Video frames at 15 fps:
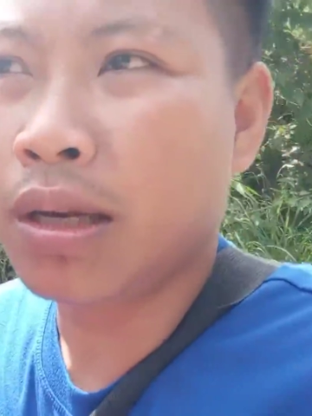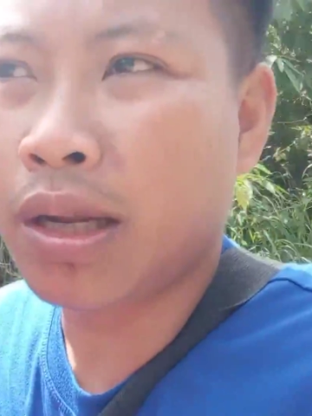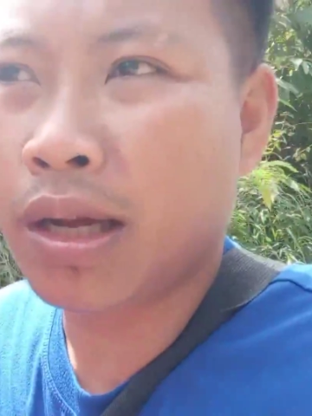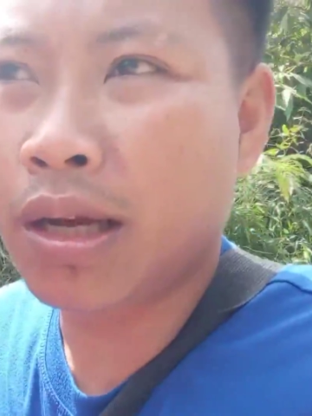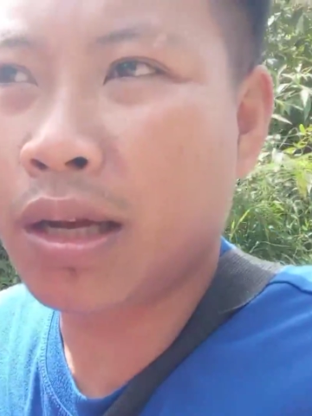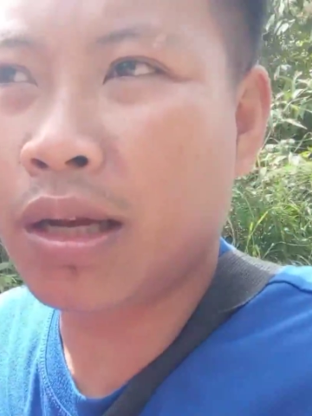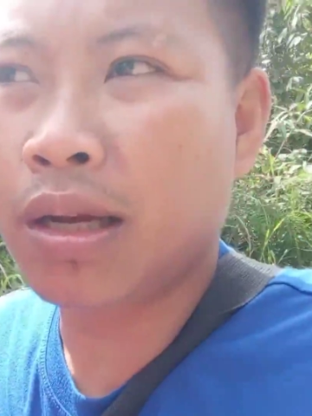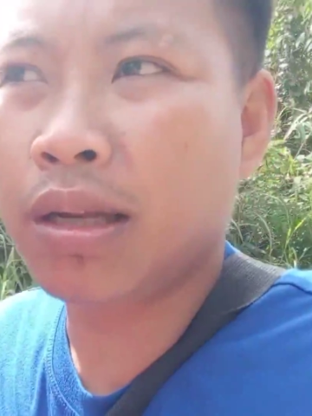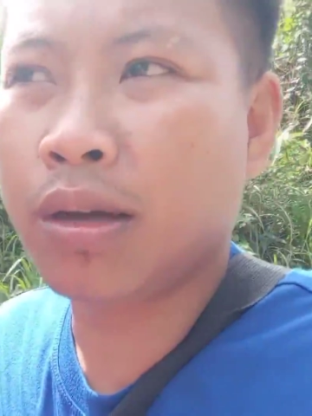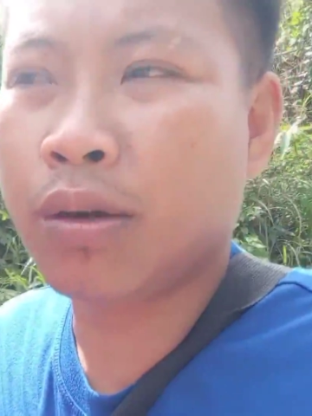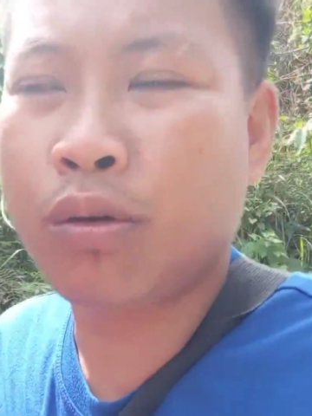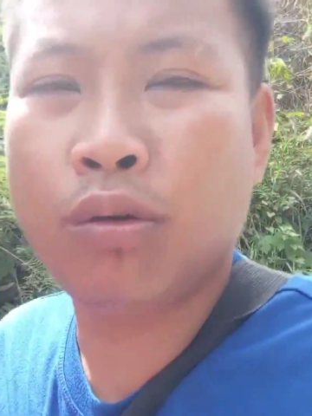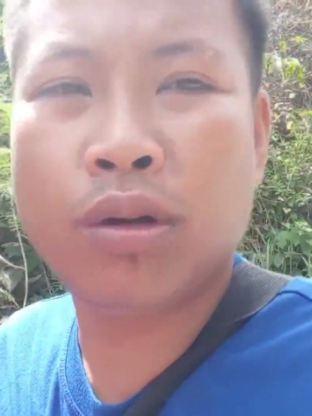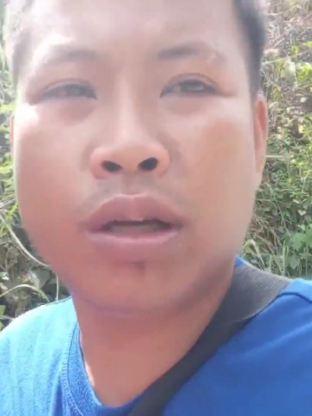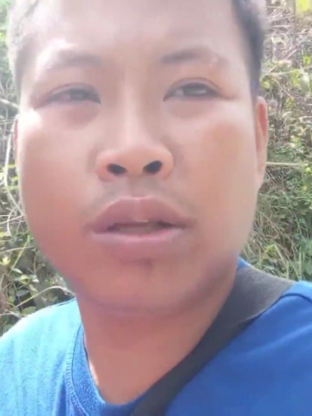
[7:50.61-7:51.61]
na
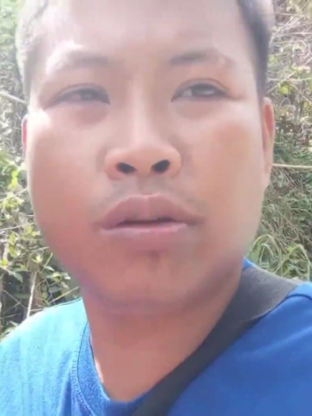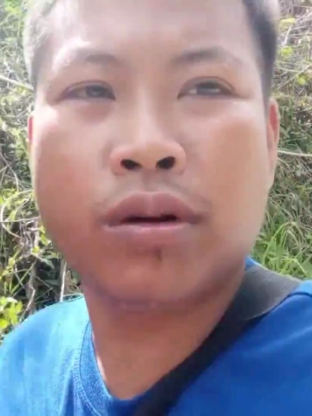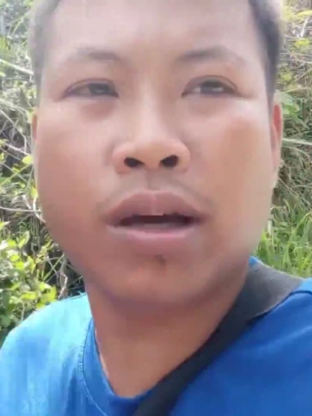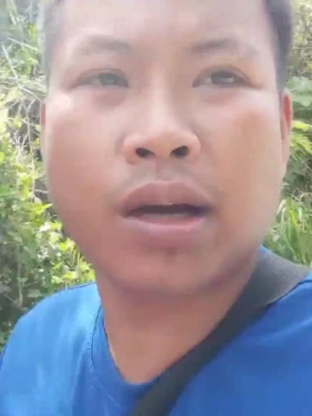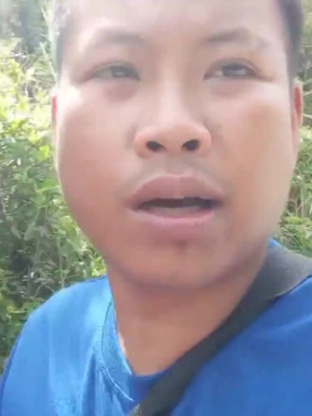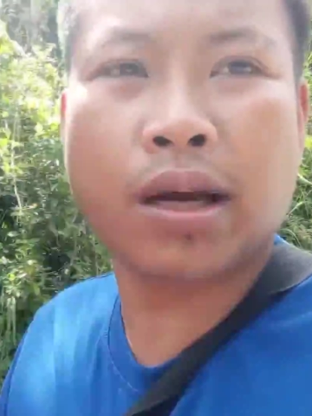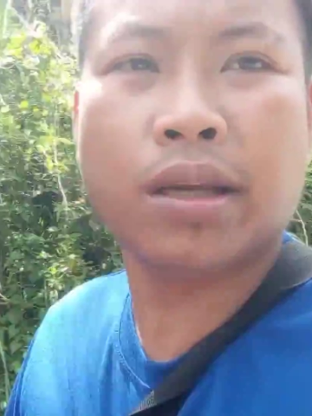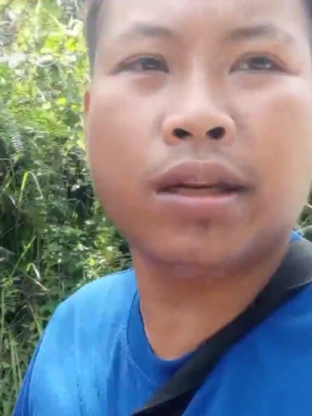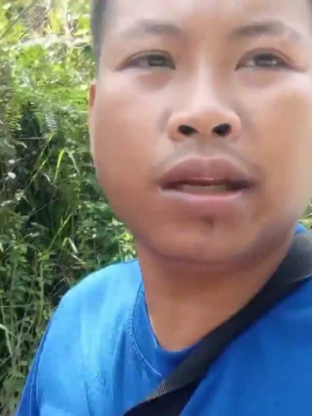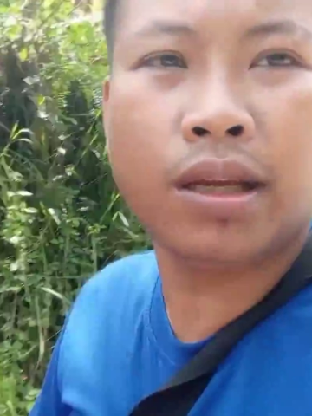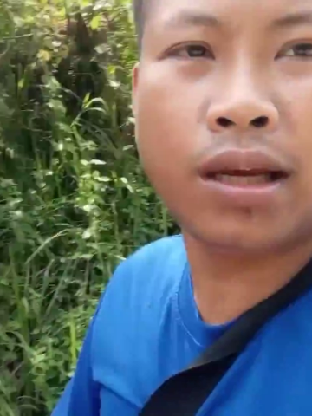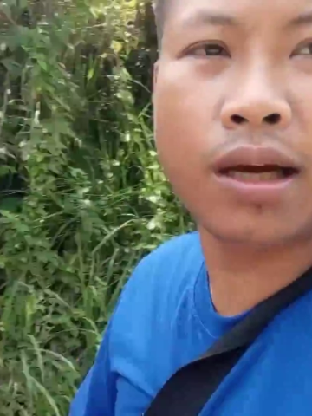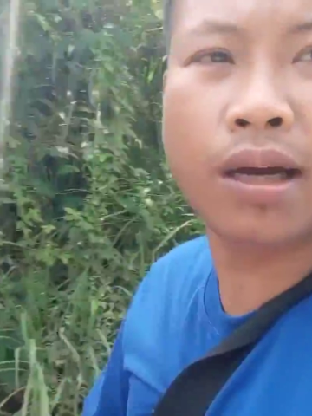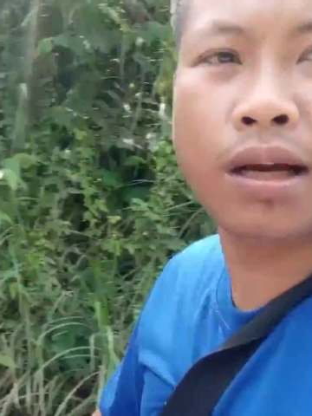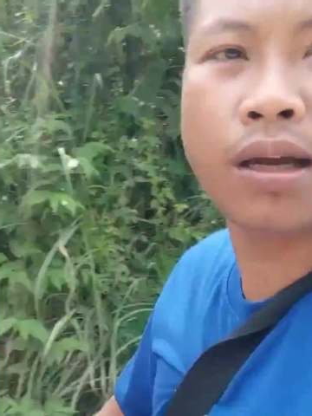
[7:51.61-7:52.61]
nakunan nyo ng
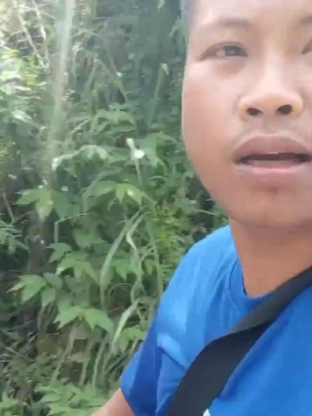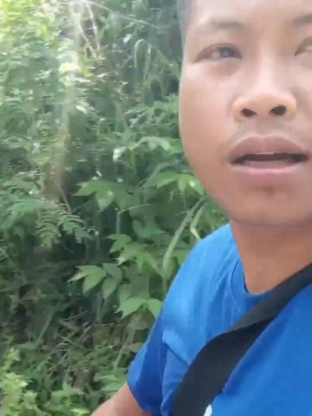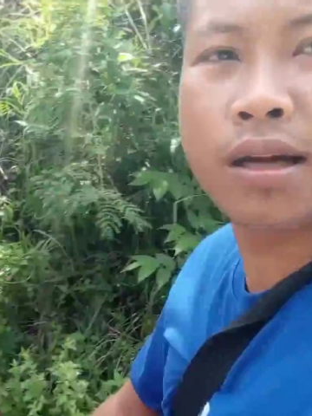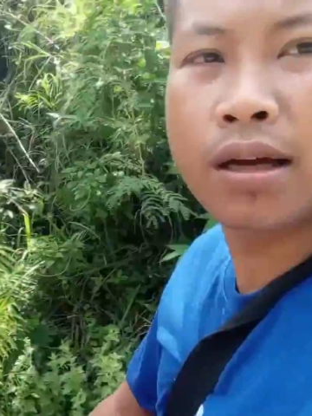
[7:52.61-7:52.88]
idea